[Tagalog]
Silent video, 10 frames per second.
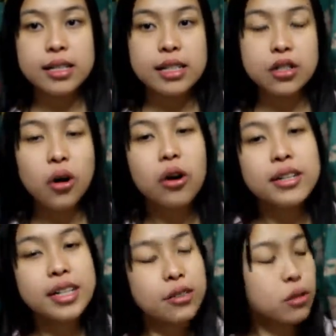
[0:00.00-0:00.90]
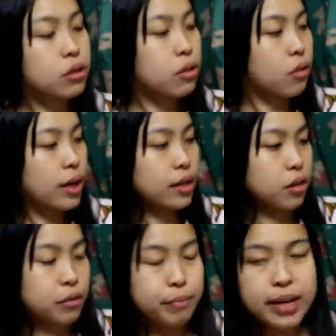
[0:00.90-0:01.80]
Ganto oh, nasuot ko
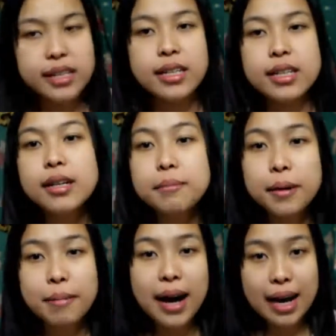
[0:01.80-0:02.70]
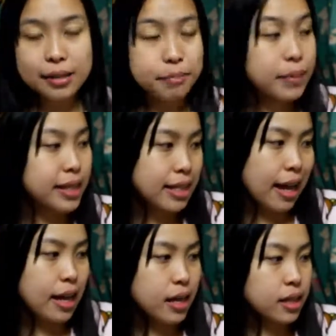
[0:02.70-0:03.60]
ngayon. May baba at may
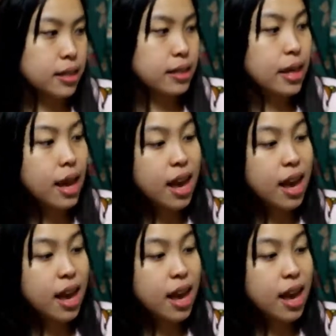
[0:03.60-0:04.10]
taas.